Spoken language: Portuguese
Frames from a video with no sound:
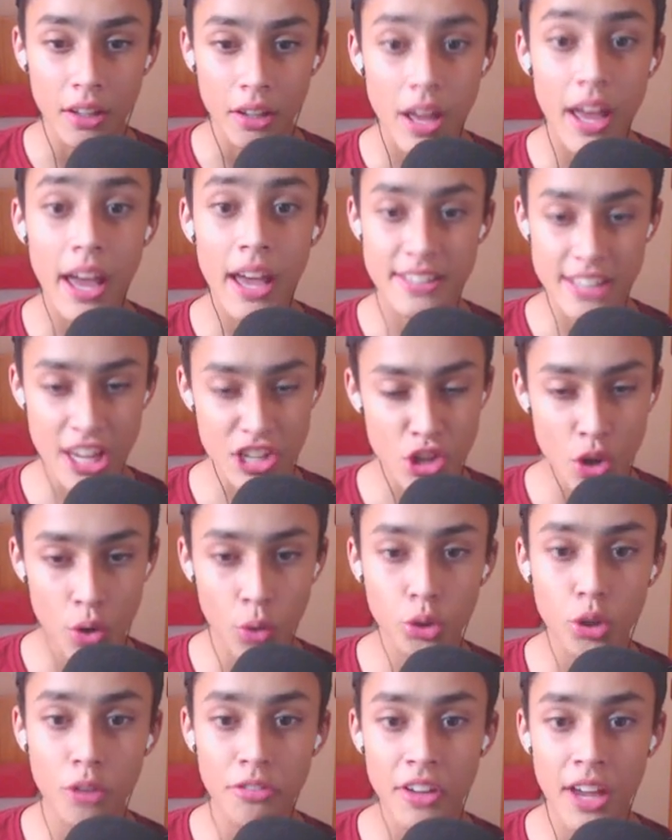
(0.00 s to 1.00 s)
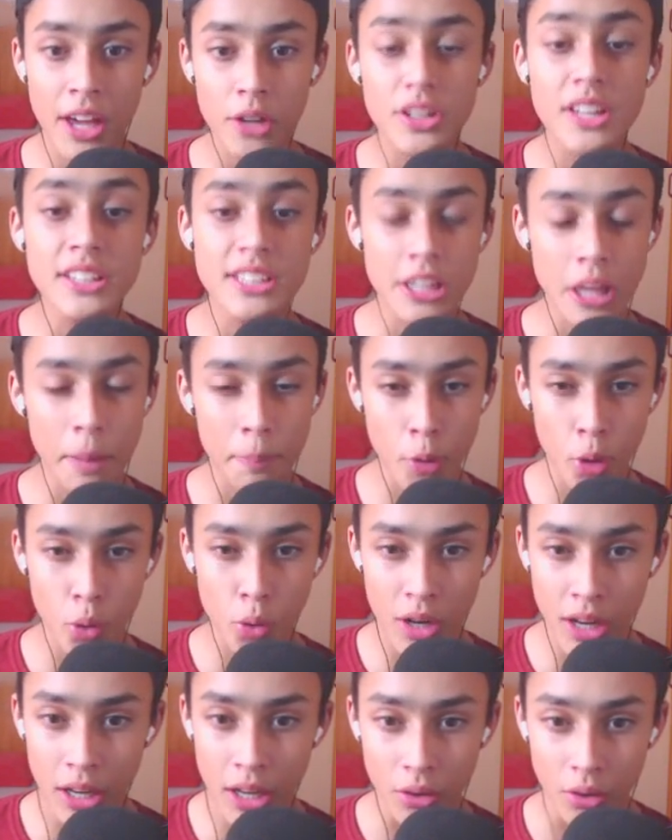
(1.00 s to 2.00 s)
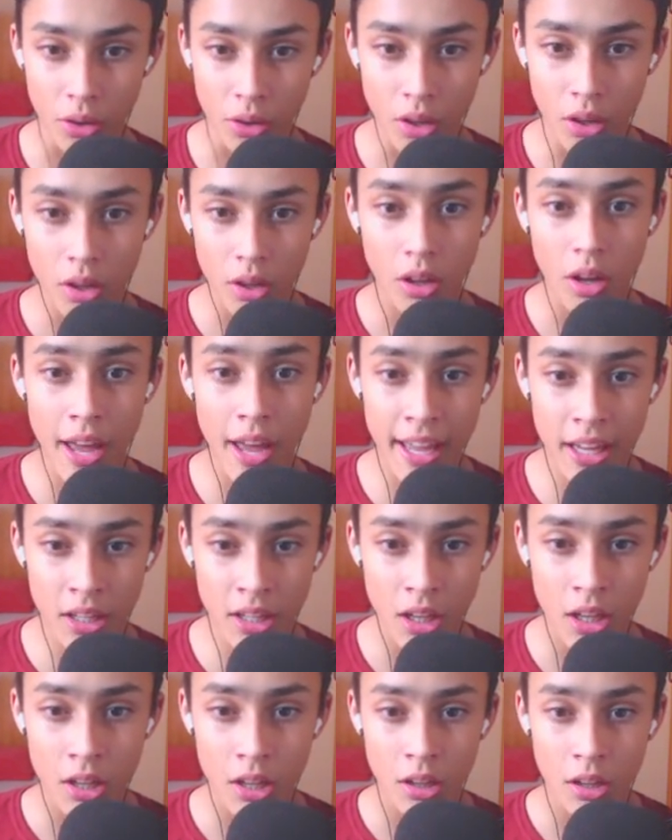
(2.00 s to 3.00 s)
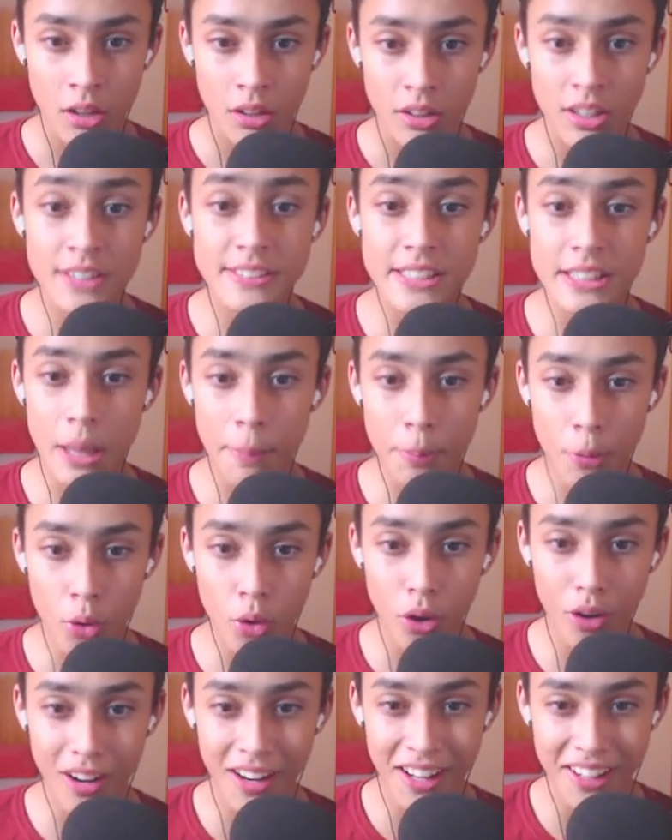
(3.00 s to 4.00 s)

É, você acha que eu não tô vendo? O que, que você tá procurando? Hein? O que, que você tá procurando?